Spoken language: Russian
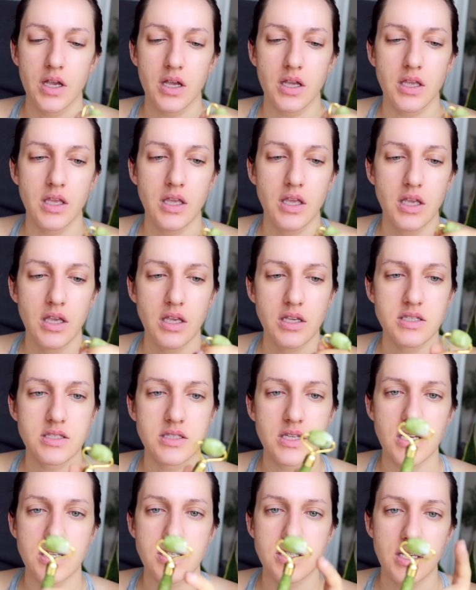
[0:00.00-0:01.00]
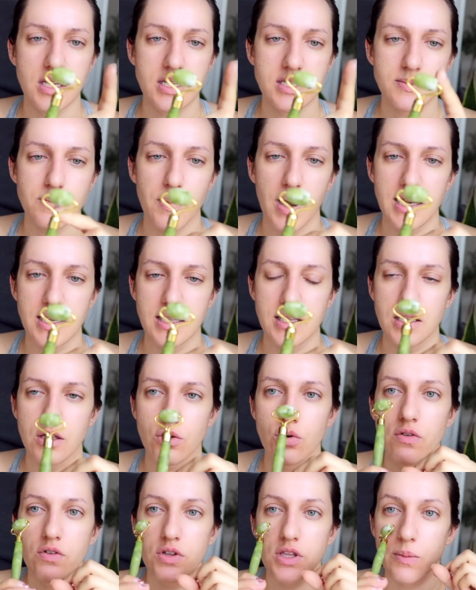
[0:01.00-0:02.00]
и здесь есть маленький
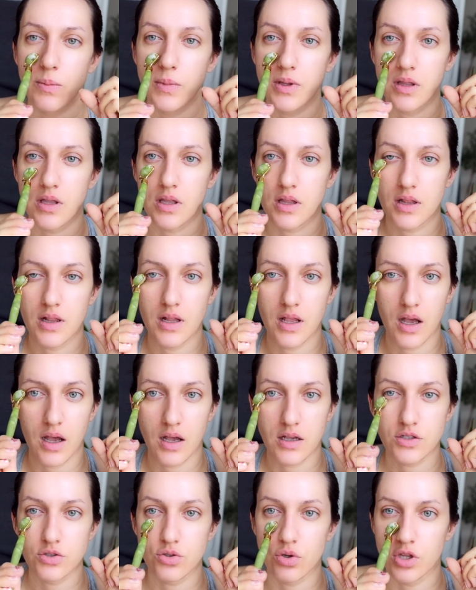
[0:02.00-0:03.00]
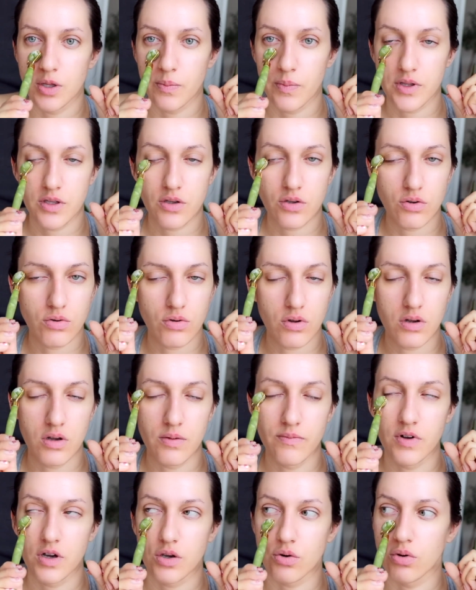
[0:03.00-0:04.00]
такой вот именно для зоны под, э,
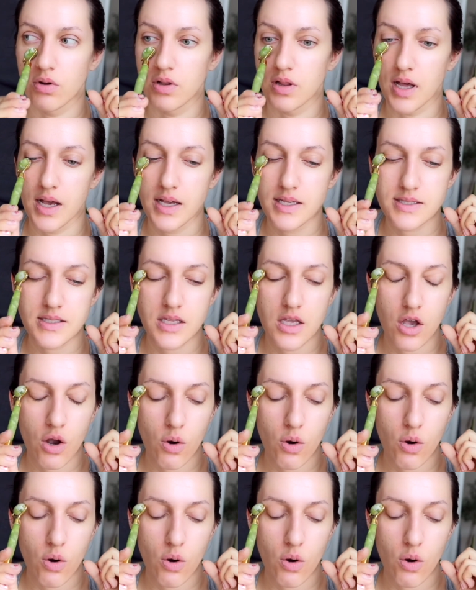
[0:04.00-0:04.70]
вокруг глаз.